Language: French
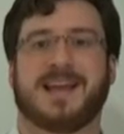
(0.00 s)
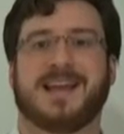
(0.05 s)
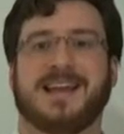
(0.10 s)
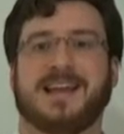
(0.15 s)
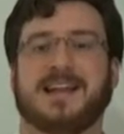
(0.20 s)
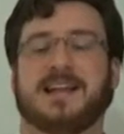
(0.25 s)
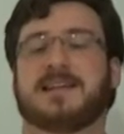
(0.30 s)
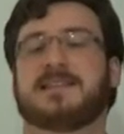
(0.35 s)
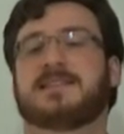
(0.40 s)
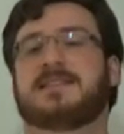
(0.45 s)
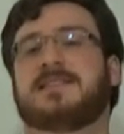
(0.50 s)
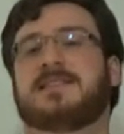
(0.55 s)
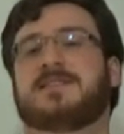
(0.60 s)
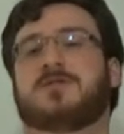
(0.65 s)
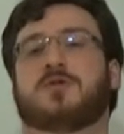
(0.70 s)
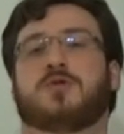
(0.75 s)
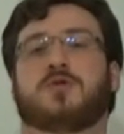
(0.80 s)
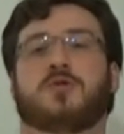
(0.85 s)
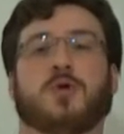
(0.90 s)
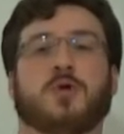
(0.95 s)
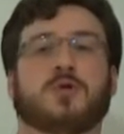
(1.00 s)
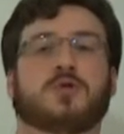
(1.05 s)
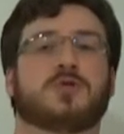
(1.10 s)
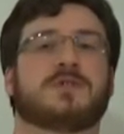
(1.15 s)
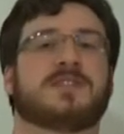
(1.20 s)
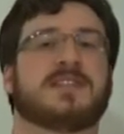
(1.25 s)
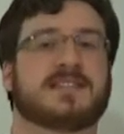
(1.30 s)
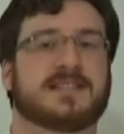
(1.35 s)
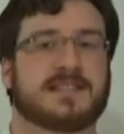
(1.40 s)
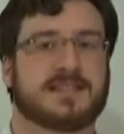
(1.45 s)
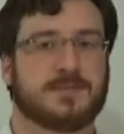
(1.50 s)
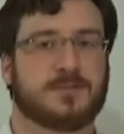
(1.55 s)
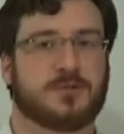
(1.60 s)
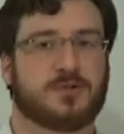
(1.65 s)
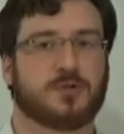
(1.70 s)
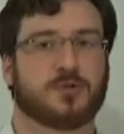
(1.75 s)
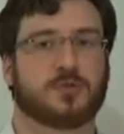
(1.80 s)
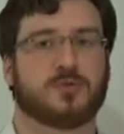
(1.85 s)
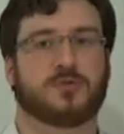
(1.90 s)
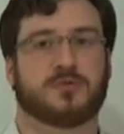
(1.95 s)
il existe d'autres
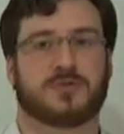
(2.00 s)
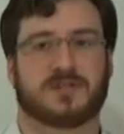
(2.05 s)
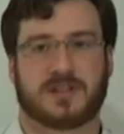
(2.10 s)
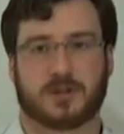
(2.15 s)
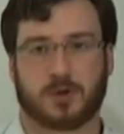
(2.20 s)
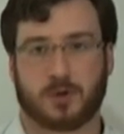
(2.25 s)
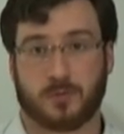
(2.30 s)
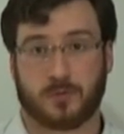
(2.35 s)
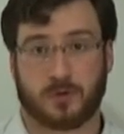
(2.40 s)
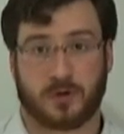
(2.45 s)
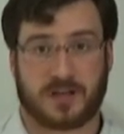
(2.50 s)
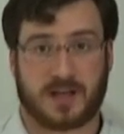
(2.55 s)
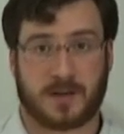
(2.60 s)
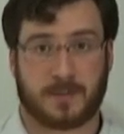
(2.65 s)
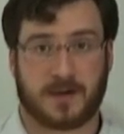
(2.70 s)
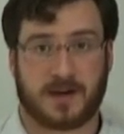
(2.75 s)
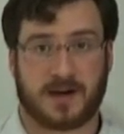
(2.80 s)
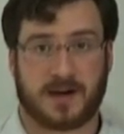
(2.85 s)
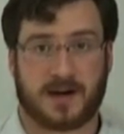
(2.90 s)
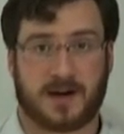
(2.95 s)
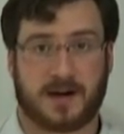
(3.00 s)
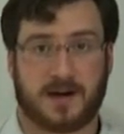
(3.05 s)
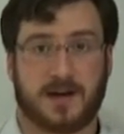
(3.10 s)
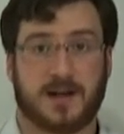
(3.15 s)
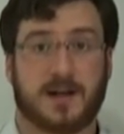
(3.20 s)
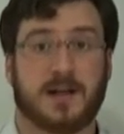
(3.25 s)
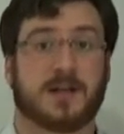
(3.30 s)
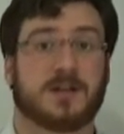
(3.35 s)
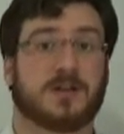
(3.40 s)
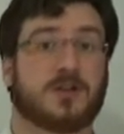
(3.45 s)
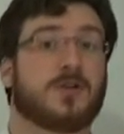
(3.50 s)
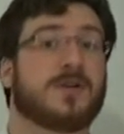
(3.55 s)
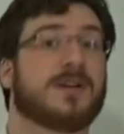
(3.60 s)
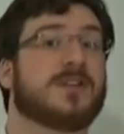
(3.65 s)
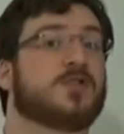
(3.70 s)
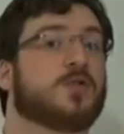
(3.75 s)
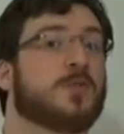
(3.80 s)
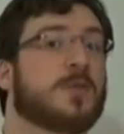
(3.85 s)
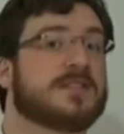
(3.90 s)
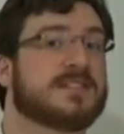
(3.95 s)
descriptions du syndrome de Capgras dans les
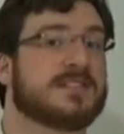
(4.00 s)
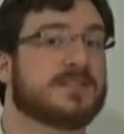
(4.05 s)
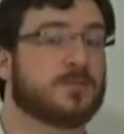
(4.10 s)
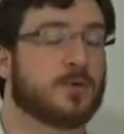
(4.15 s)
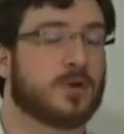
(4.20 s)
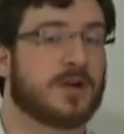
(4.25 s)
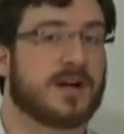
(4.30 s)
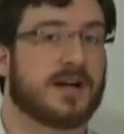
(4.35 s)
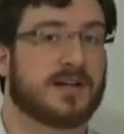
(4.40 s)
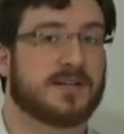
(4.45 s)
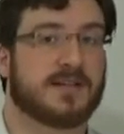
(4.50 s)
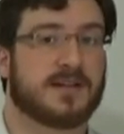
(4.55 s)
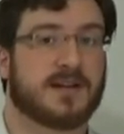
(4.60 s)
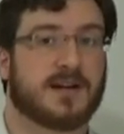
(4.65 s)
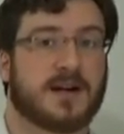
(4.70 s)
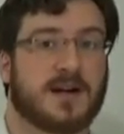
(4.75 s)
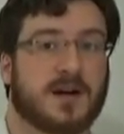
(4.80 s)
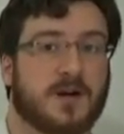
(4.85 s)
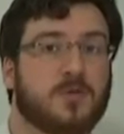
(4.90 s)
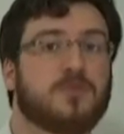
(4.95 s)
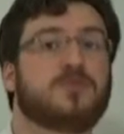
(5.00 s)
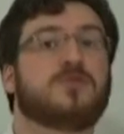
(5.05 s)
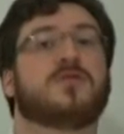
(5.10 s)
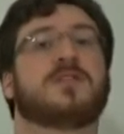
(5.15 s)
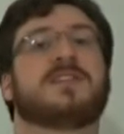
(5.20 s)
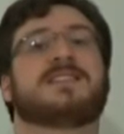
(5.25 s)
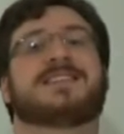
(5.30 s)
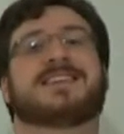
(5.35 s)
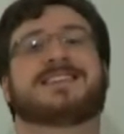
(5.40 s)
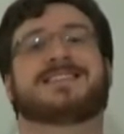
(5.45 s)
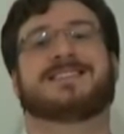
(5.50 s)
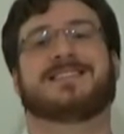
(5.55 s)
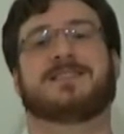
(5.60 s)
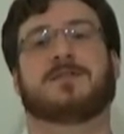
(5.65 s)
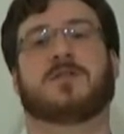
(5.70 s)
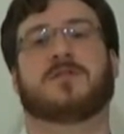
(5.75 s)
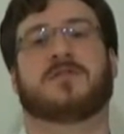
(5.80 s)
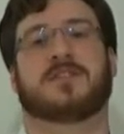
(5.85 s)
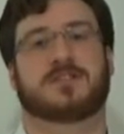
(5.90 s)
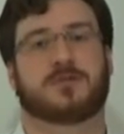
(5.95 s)
traumatismes crâniens ou dans les
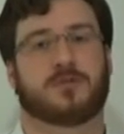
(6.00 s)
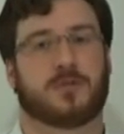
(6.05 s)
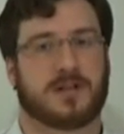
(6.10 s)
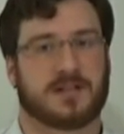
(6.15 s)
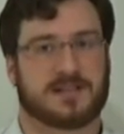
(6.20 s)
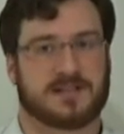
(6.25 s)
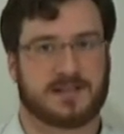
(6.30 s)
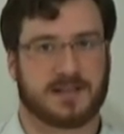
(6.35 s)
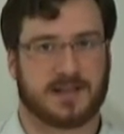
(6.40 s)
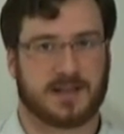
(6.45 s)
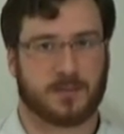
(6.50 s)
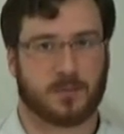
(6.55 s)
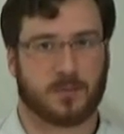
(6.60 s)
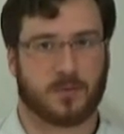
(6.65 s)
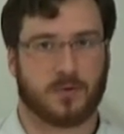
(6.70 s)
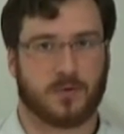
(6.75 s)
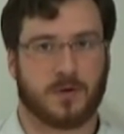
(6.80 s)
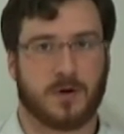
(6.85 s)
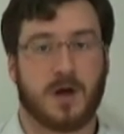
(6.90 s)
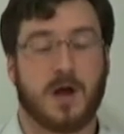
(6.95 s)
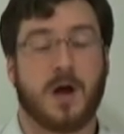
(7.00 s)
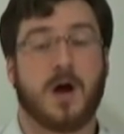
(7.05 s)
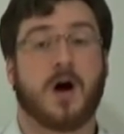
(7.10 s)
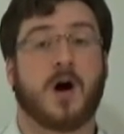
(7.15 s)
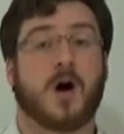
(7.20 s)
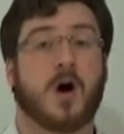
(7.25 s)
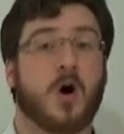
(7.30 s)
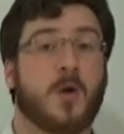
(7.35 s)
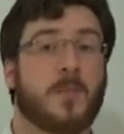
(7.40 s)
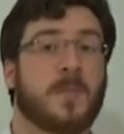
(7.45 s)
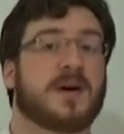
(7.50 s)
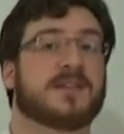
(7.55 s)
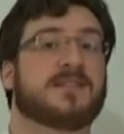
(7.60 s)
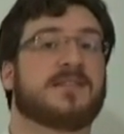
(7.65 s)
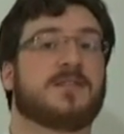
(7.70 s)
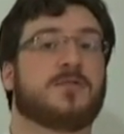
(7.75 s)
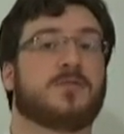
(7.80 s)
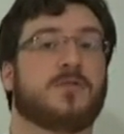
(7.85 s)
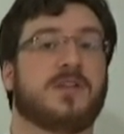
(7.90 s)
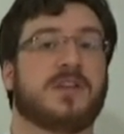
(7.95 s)
accidents vasculaires cérébraux. En
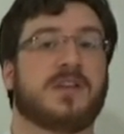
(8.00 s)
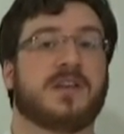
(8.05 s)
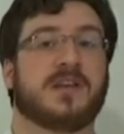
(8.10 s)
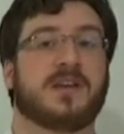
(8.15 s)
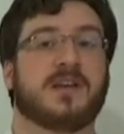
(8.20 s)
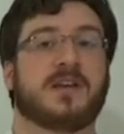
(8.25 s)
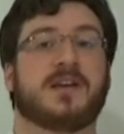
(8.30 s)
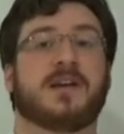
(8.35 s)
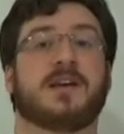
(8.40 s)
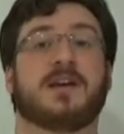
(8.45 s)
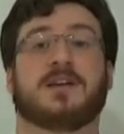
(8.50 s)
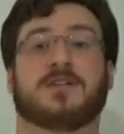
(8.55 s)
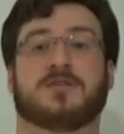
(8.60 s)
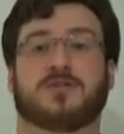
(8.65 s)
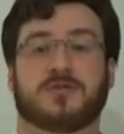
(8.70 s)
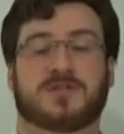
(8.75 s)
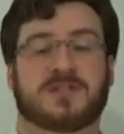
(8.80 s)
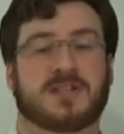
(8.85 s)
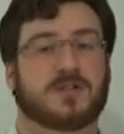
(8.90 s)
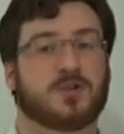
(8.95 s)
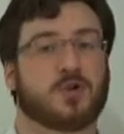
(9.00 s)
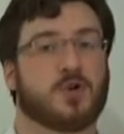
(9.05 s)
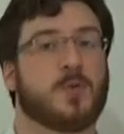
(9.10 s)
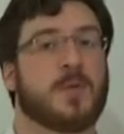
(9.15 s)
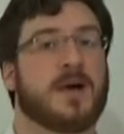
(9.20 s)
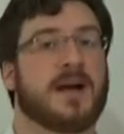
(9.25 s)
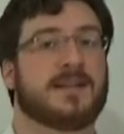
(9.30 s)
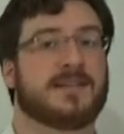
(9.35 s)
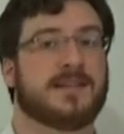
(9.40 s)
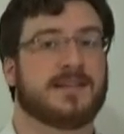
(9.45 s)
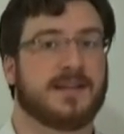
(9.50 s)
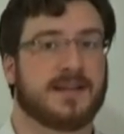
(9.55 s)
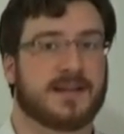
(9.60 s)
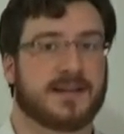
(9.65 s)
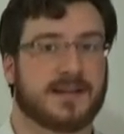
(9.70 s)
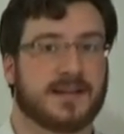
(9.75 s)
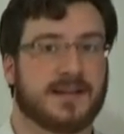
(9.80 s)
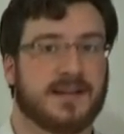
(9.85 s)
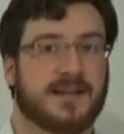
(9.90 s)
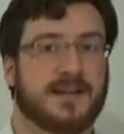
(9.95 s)
particulier, ce syndrome a été
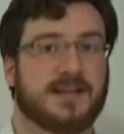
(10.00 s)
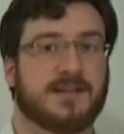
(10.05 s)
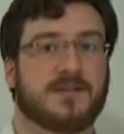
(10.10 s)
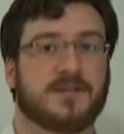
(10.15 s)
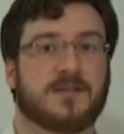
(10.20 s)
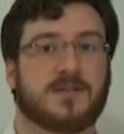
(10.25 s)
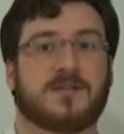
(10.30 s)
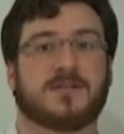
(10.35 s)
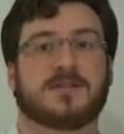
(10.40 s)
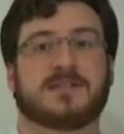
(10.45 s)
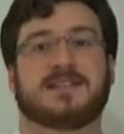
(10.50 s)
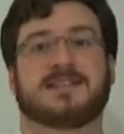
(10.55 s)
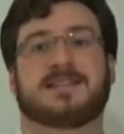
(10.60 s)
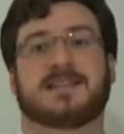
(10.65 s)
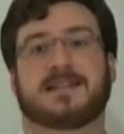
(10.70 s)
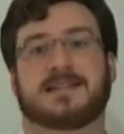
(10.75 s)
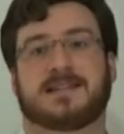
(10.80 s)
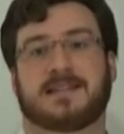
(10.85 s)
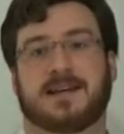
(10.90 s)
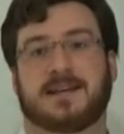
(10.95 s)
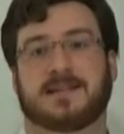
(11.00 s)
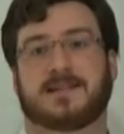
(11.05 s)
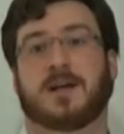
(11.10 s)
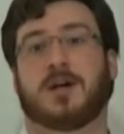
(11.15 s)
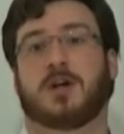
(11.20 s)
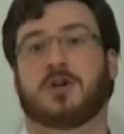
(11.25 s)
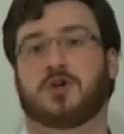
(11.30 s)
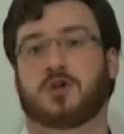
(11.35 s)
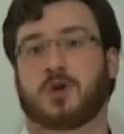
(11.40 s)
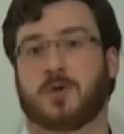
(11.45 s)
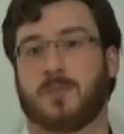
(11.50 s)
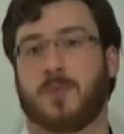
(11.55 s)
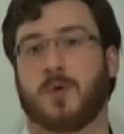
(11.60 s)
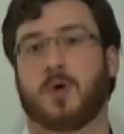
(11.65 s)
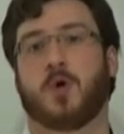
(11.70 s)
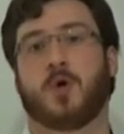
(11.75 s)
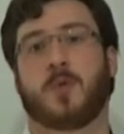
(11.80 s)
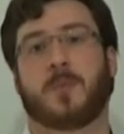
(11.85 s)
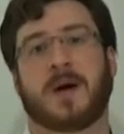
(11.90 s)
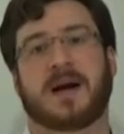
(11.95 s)
décrit dans des atteintes
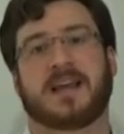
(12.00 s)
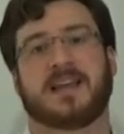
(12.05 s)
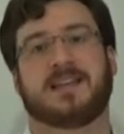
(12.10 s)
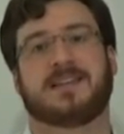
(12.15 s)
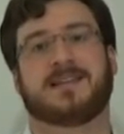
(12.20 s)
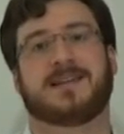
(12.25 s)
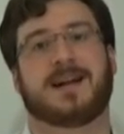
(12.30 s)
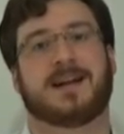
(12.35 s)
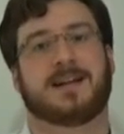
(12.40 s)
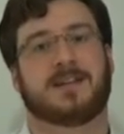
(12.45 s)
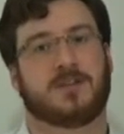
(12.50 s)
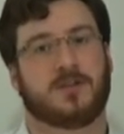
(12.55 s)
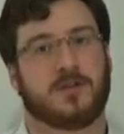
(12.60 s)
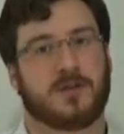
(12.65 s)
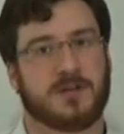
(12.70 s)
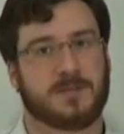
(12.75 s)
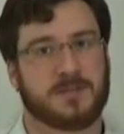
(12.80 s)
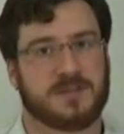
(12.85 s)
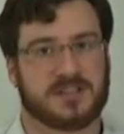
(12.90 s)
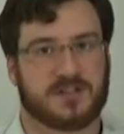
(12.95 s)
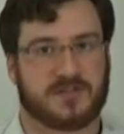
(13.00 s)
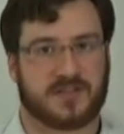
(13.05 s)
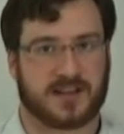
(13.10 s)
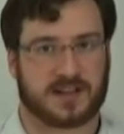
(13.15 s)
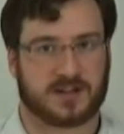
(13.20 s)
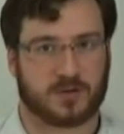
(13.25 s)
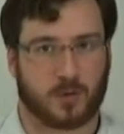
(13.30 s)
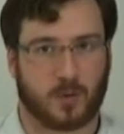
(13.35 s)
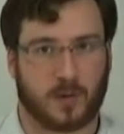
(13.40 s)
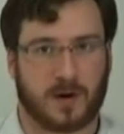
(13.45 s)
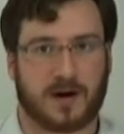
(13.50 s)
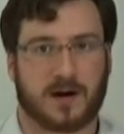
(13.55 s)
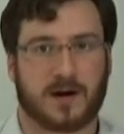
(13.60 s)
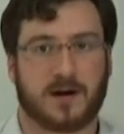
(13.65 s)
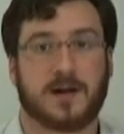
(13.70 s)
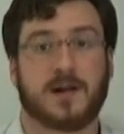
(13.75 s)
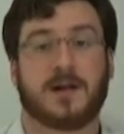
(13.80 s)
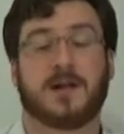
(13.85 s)
temporo-pariétales de l'hémisphère droit